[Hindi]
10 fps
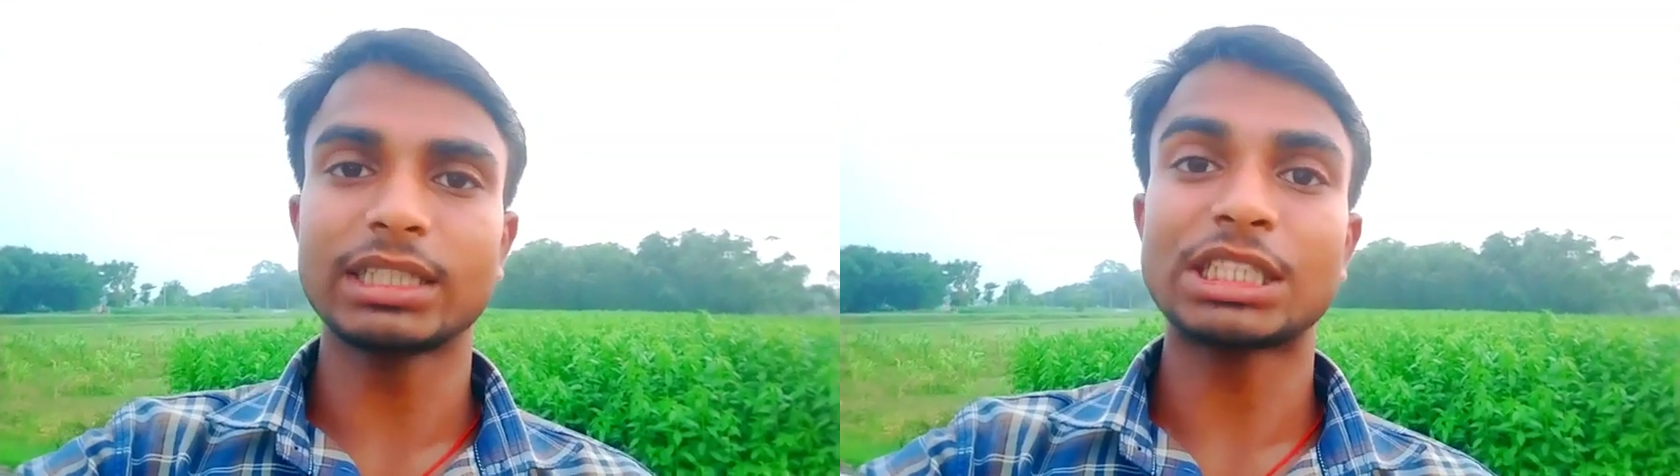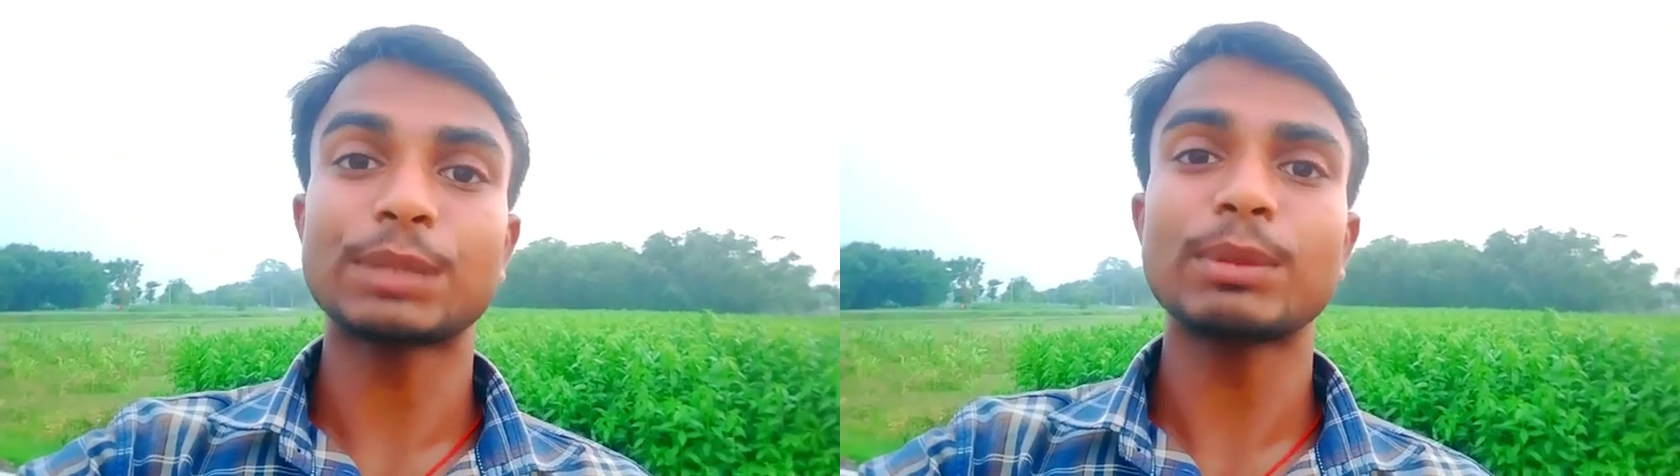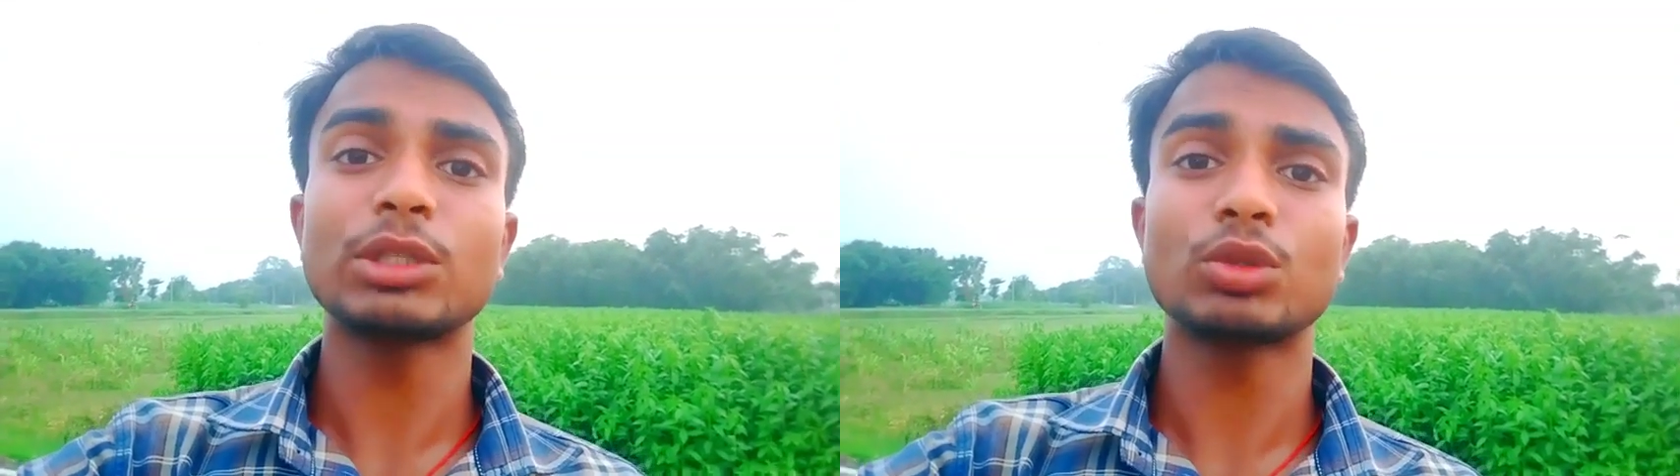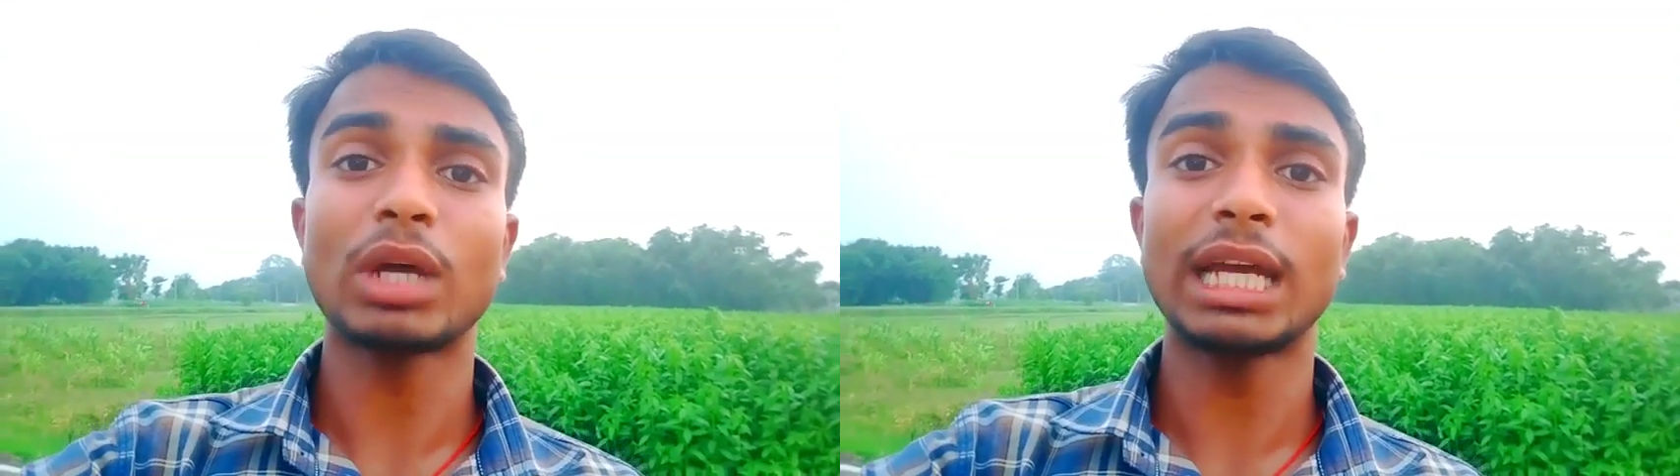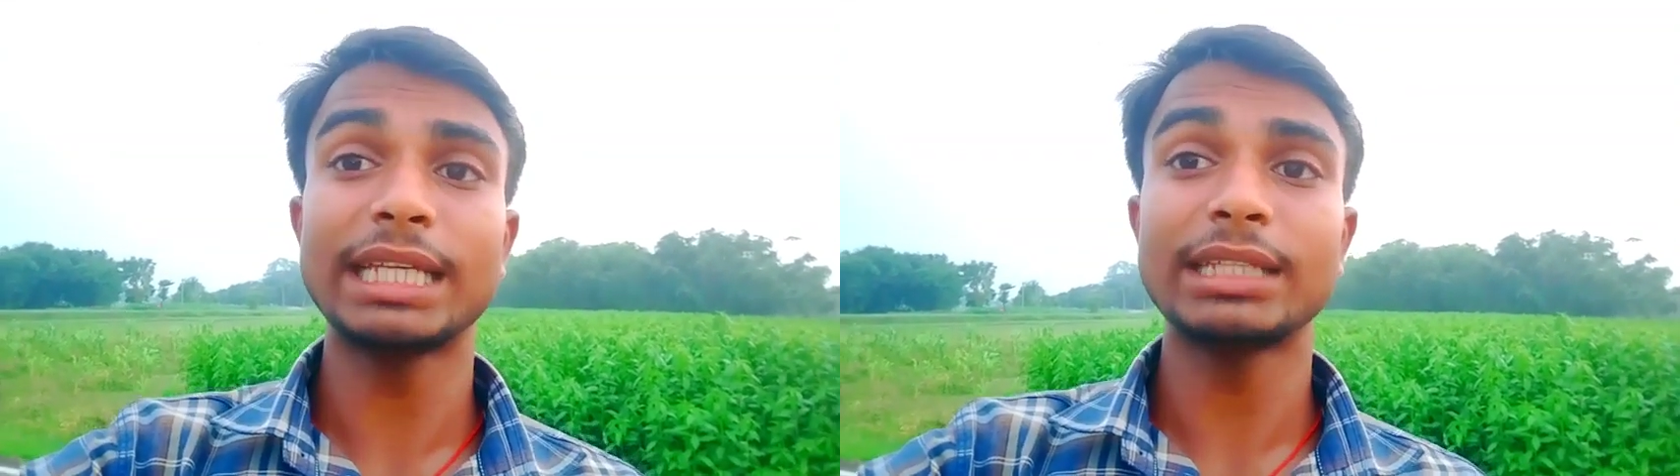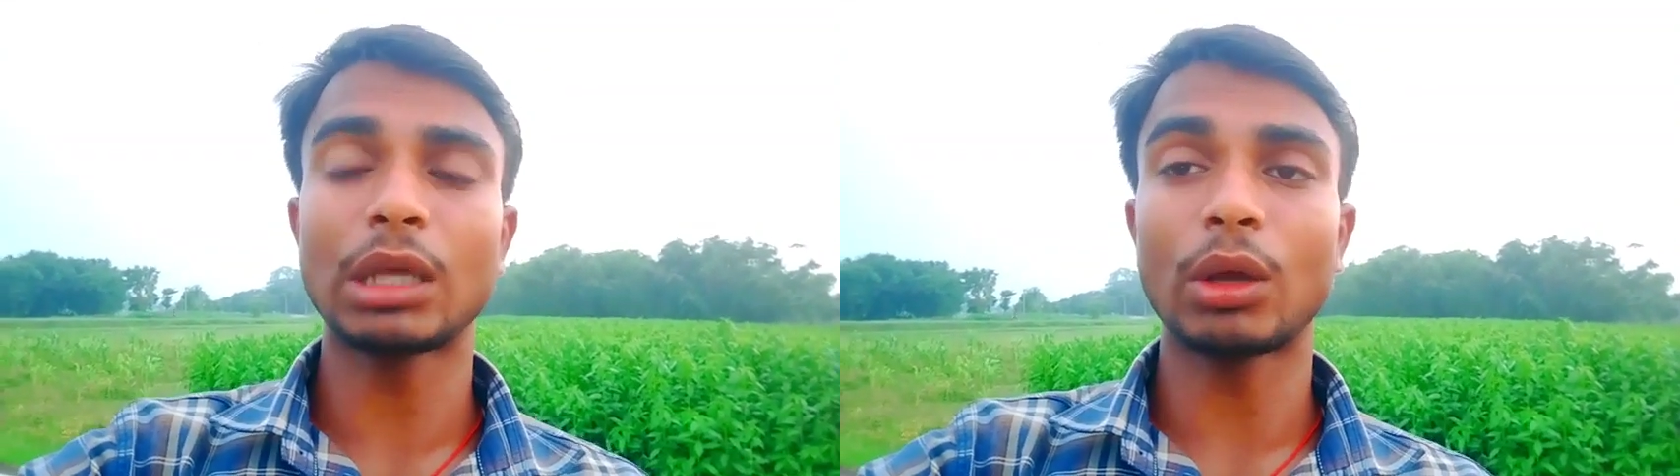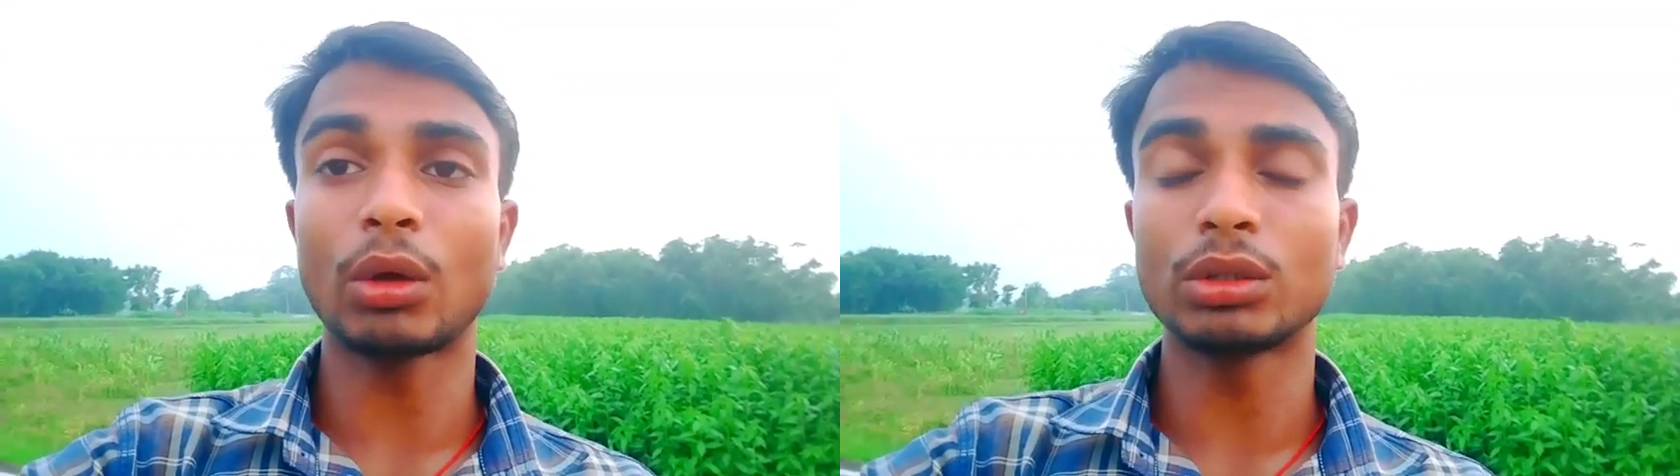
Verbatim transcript: जिसमें जो है